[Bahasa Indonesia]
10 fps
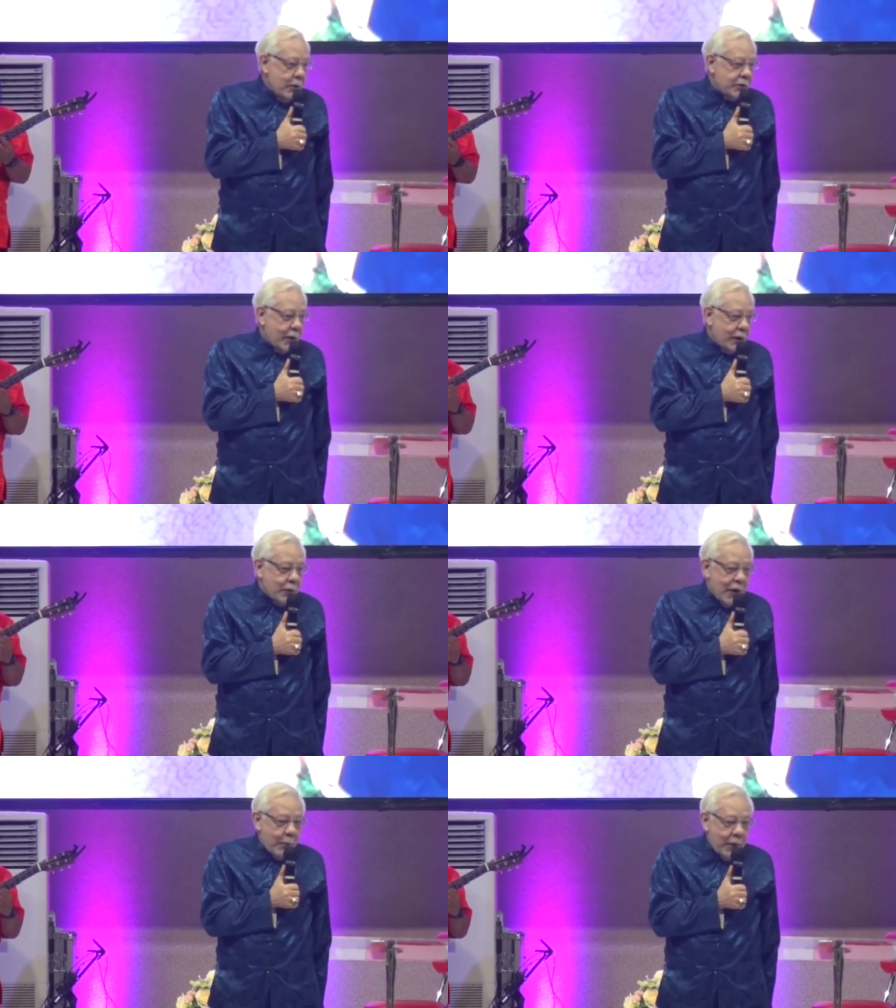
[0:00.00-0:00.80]
Masa orang
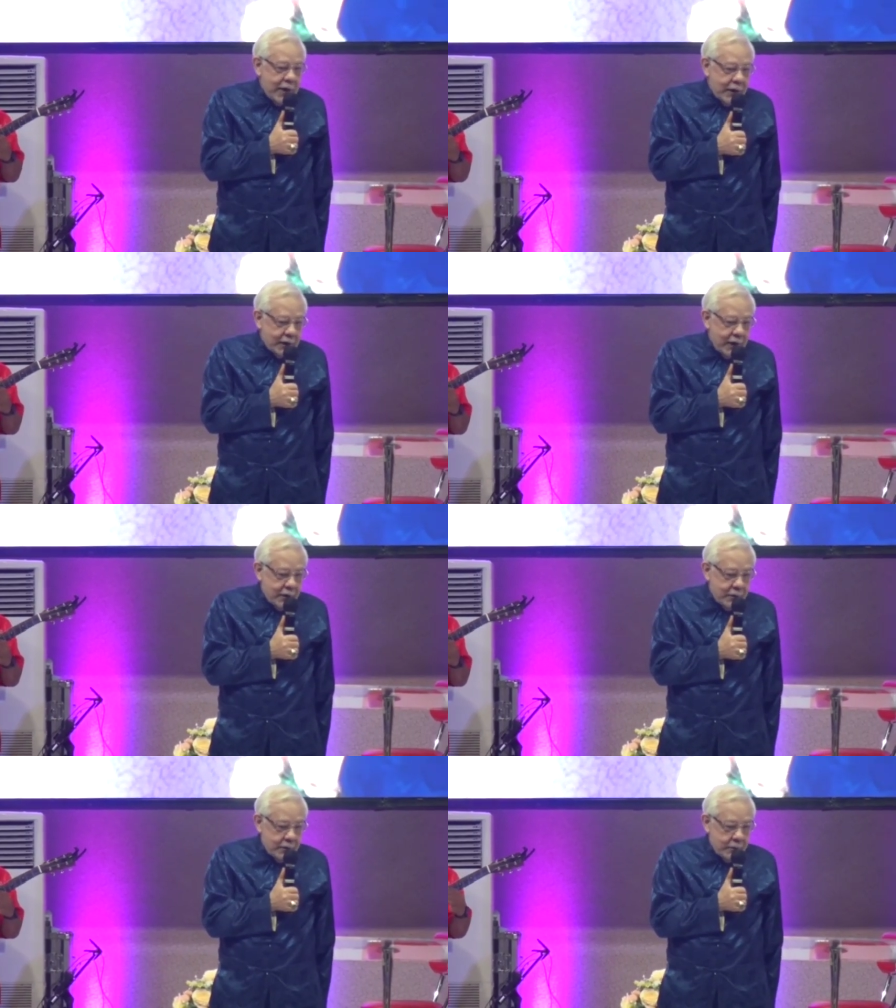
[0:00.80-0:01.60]
tua gak boleh
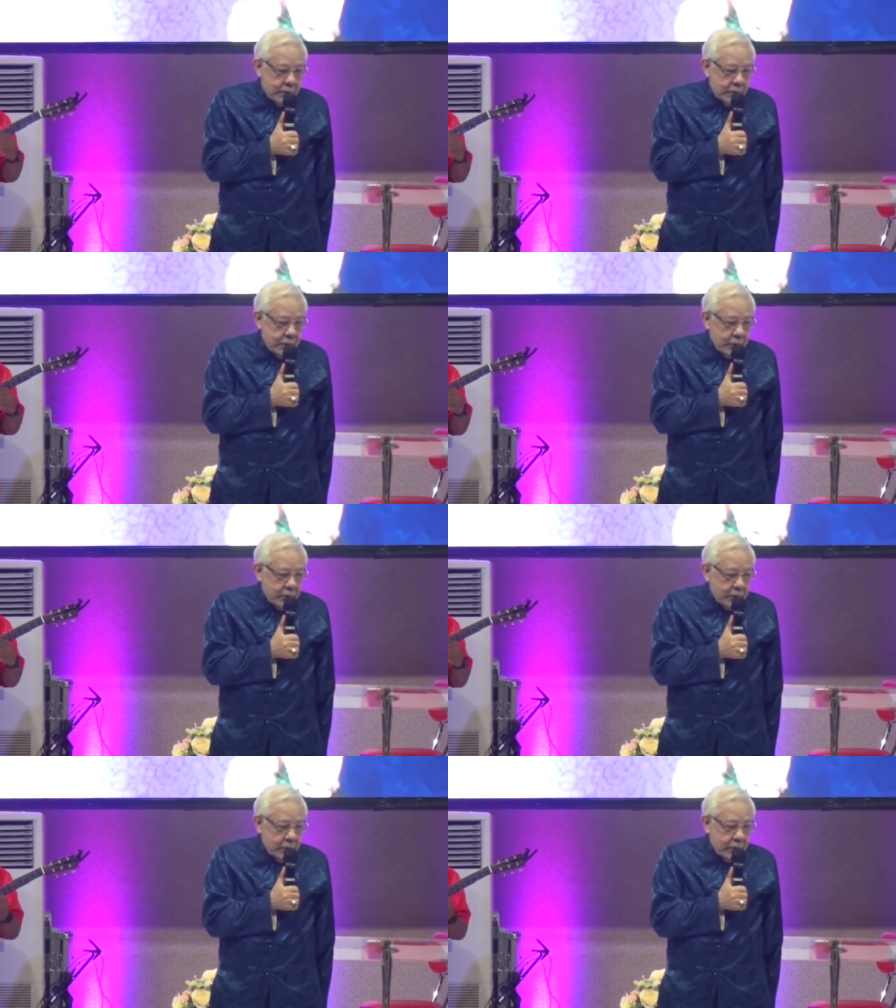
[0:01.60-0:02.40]
ingetin?
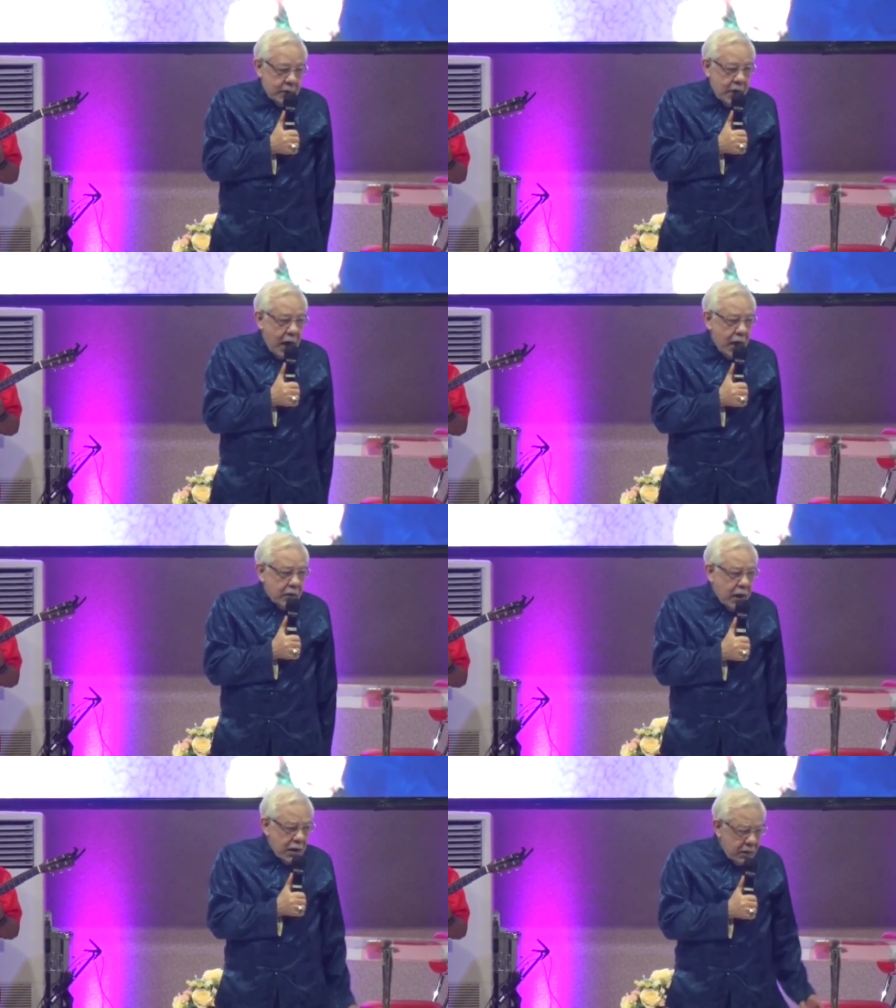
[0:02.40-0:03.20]
Kena,
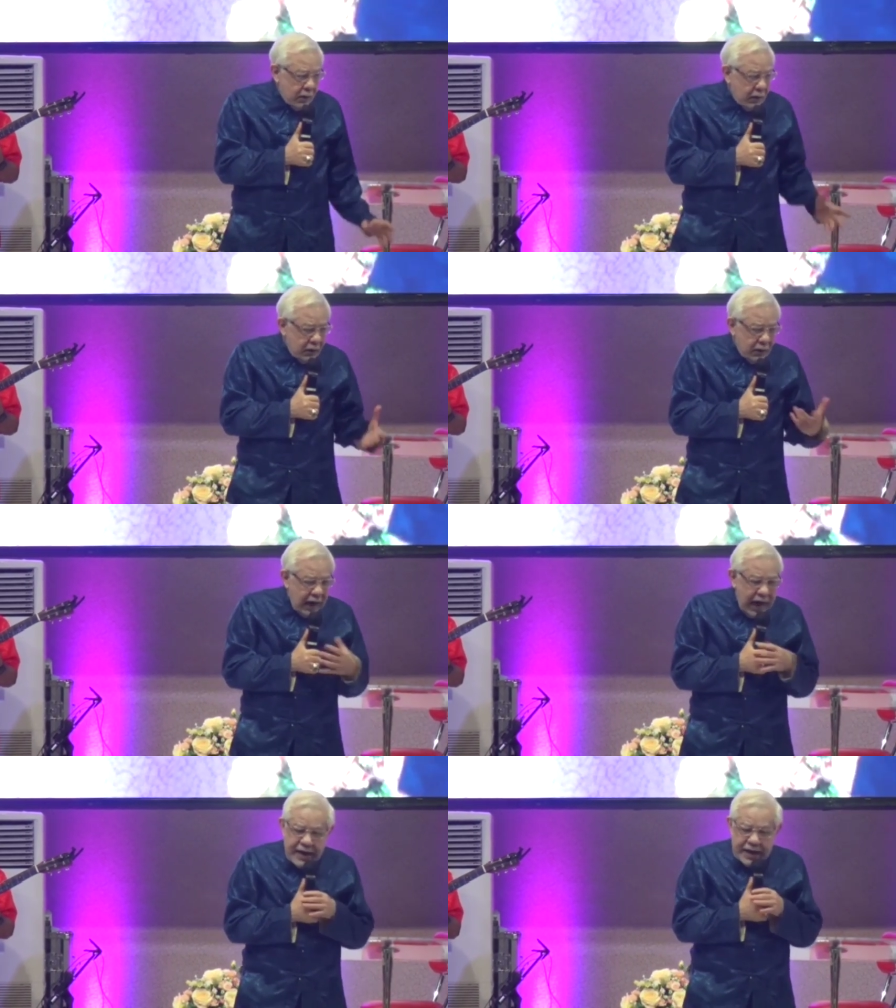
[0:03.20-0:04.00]
anda,
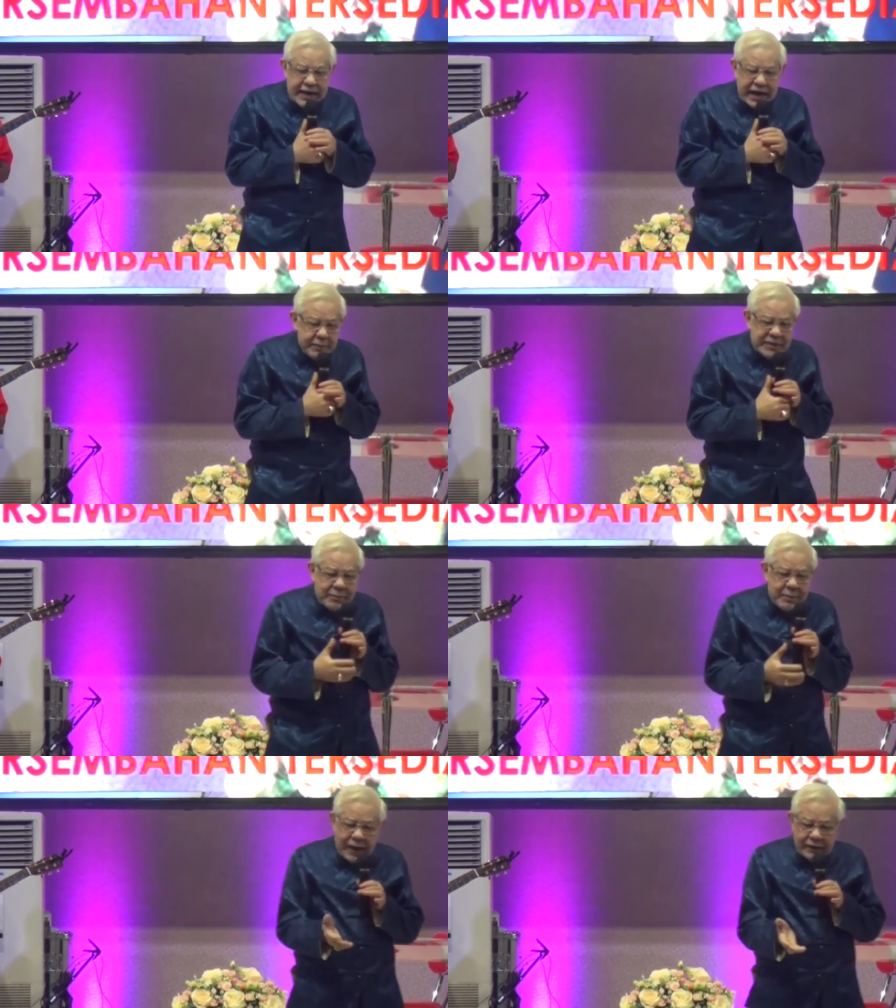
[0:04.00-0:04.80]
anda ini hari bisa
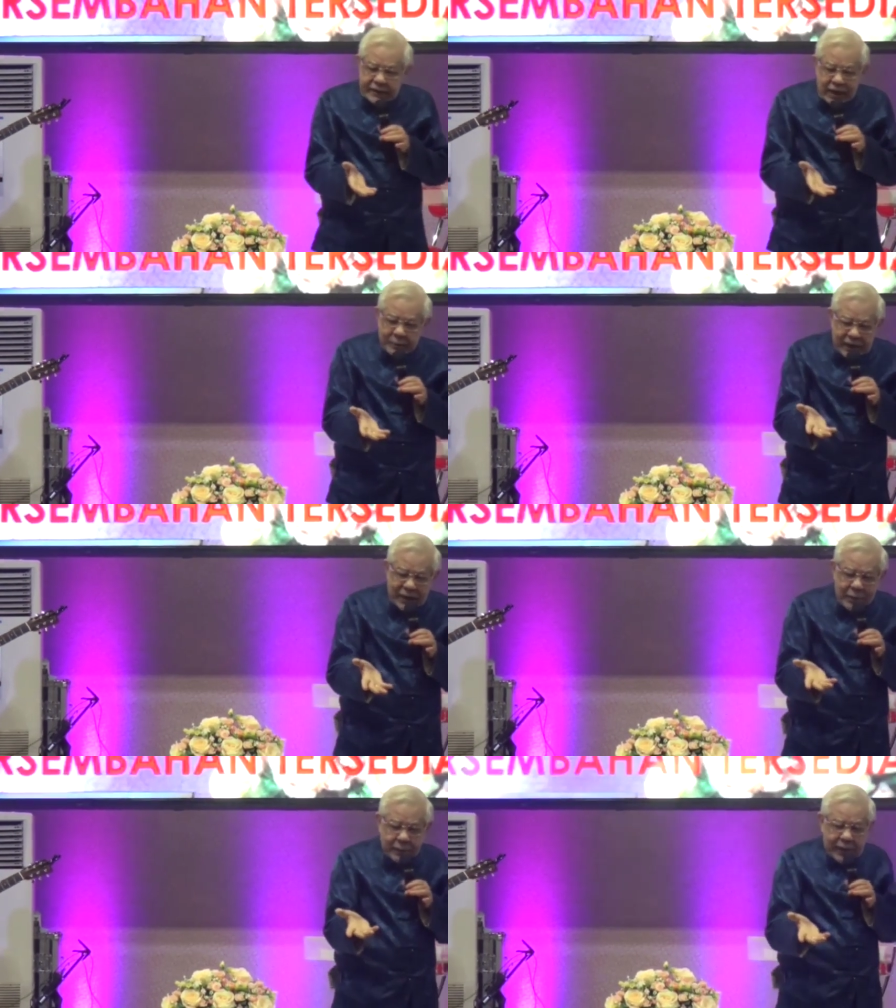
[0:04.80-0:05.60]
makan tiga piring,
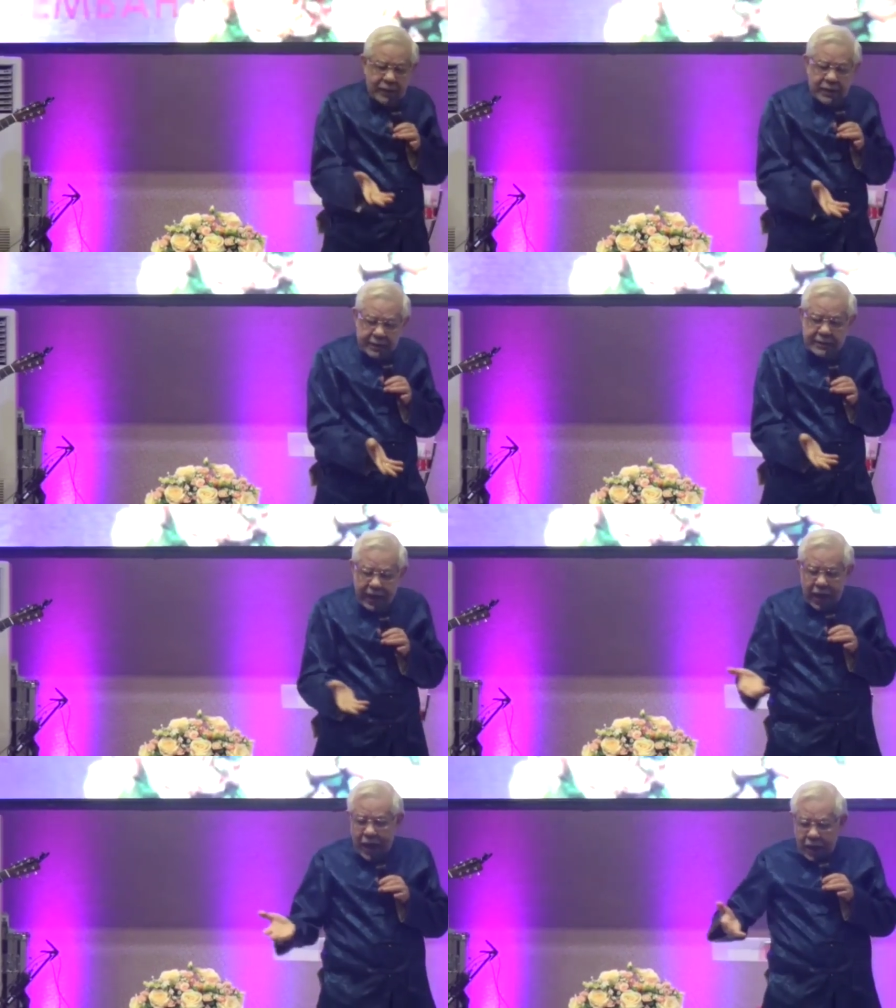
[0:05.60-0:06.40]
lima piring ya
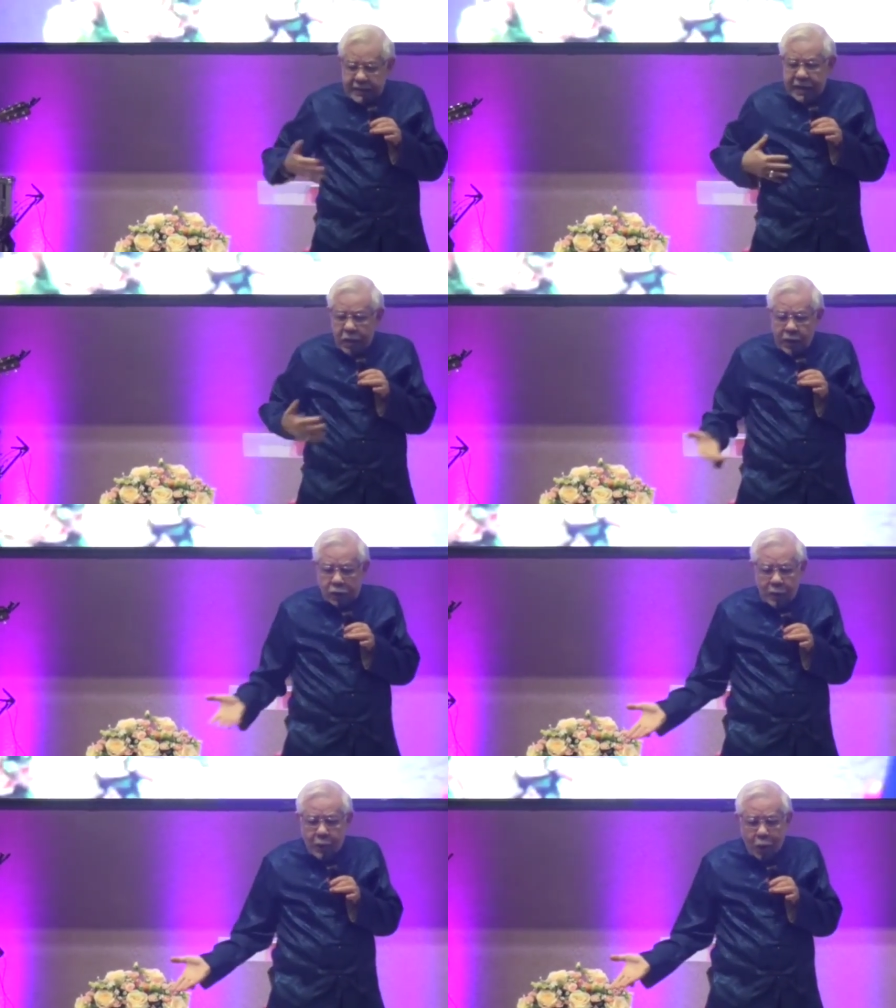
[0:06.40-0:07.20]
saya orang
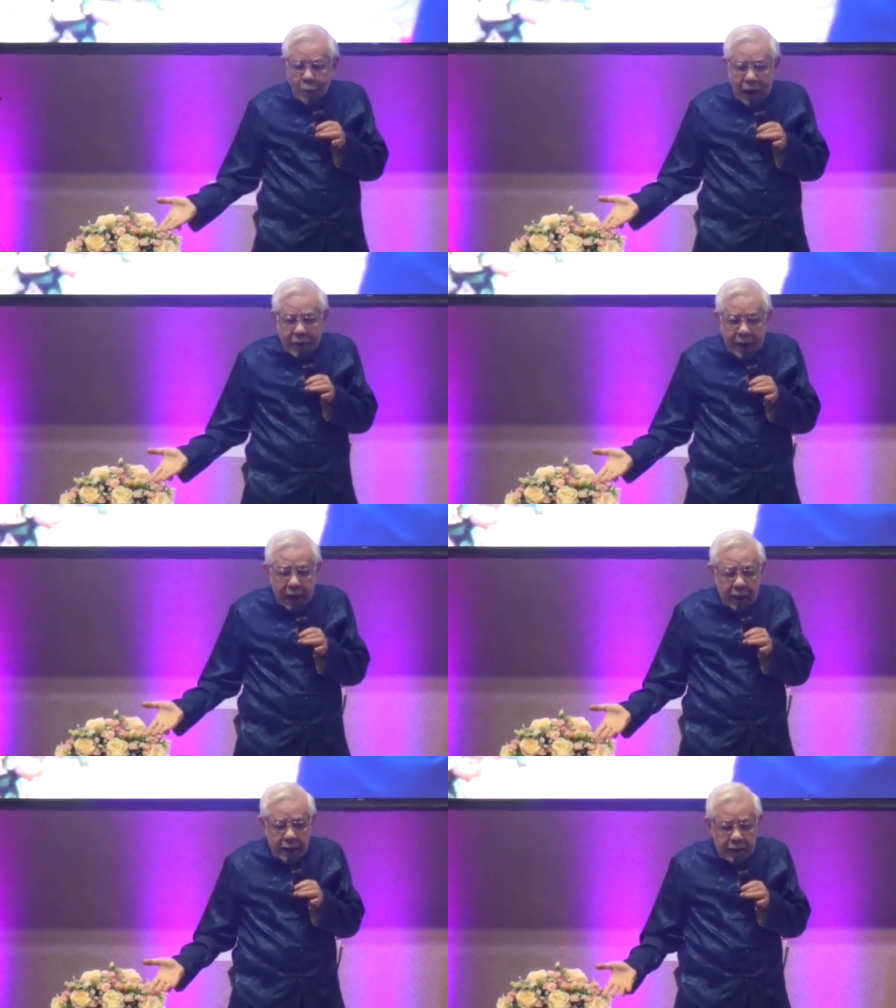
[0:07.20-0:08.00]
tua mau ngomong
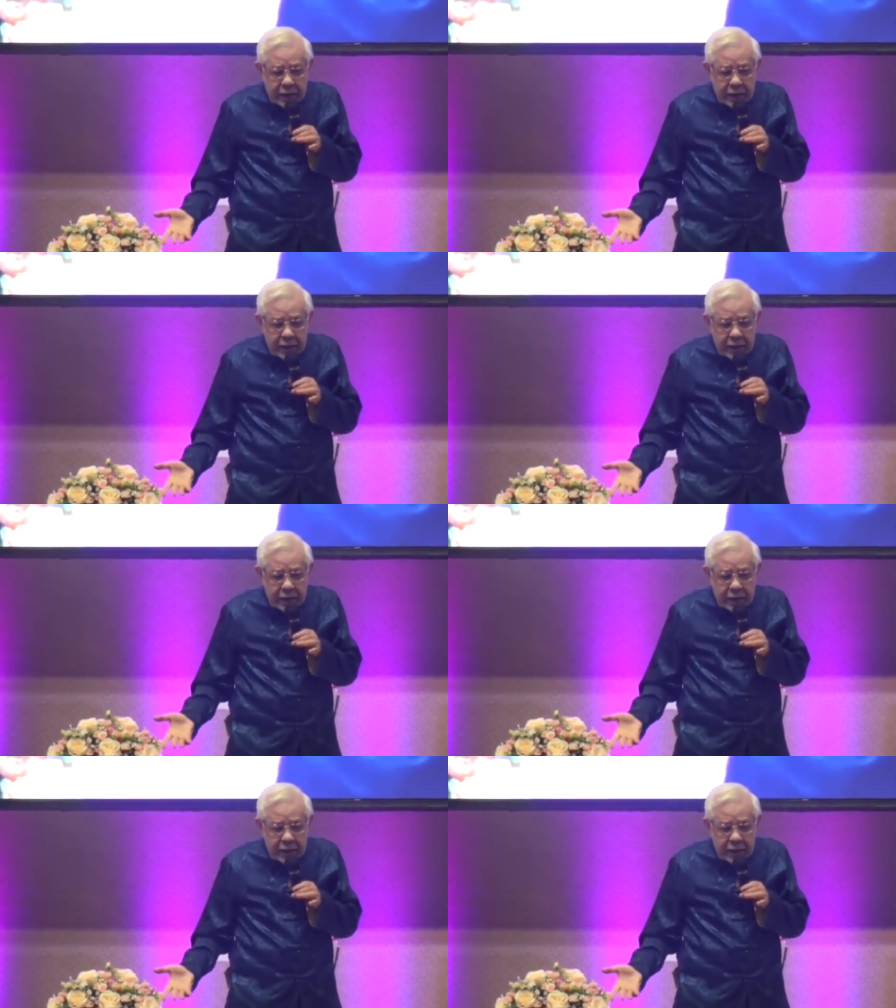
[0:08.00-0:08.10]
apa.